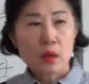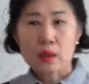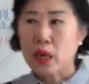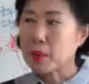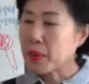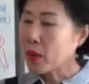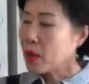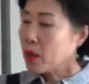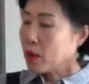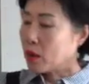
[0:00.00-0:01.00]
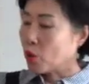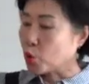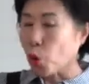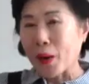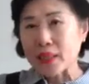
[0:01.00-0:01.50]
그 다음에 어,
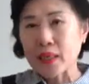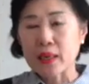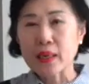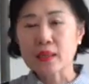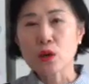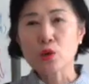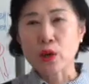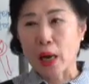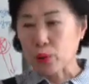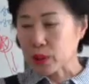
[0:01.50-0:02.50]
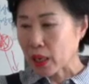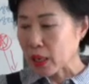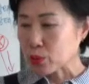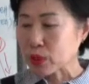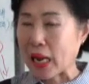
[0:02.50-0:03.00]
교반이라 그래서 좌우
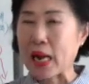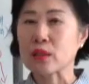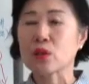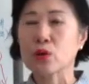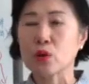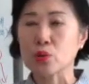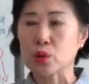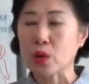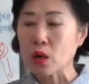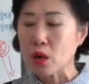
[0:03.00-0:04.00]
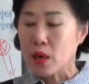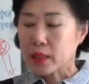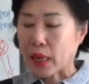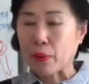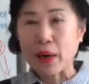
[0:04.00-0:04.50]
상하도 잘 섞어줘서
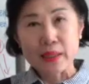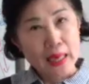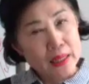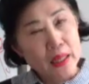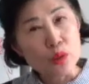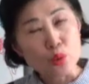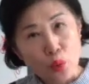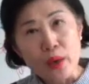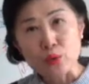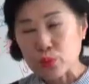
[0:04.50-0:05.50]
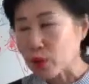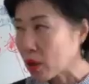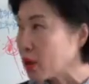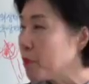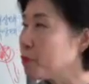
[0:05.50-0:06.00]
당화가 잘 되게도
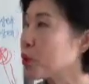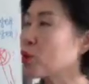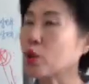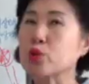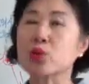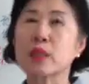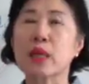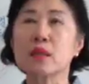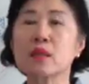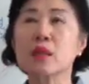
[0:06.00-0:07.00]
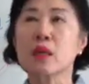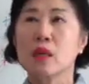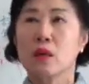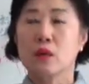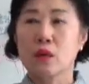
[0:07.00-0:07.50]
도와주고요. 또덧쓸 때는
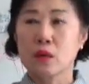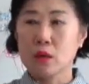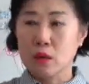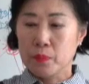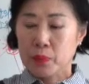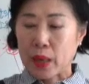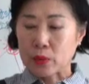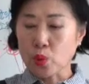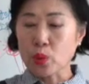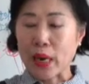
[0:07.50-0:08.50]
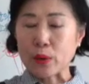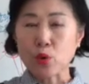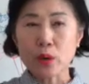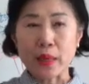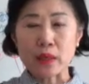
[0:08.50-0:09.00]
어, 좋은
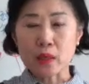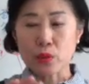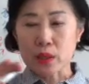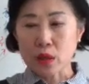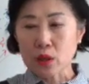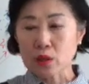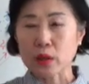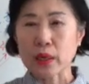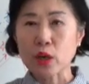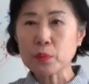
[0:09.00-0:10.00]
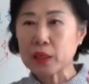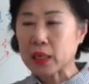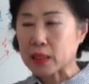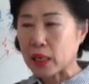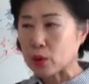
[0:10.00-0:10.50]
알코올을 만들기 위해서 저희가 현기
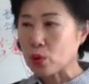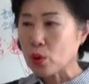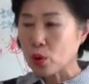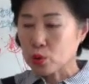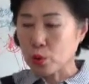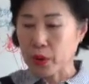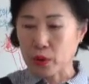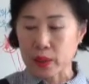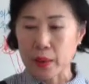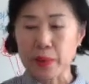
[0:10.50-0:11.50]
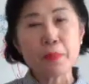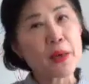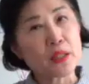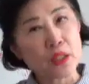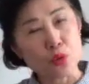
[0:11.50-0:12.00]
상태로 좀 이렇게
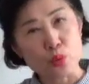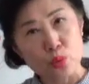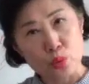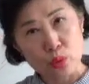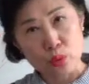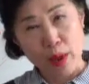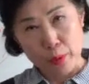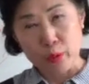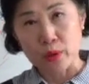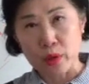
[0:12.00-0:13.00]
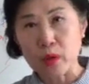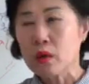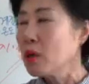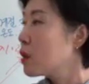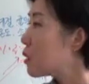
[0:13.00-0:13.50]
밀폐시켜도 놔보고요.
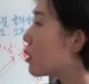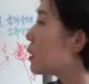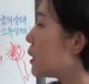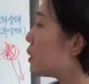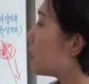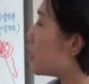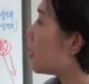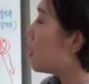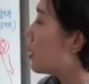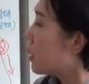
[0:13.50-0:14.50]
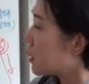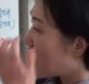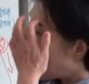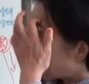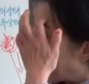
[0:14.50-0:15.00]
그런 일들을
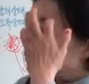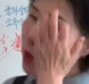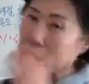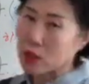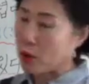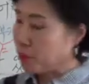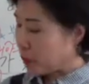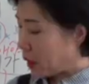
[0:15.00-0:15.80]
이제 발효해서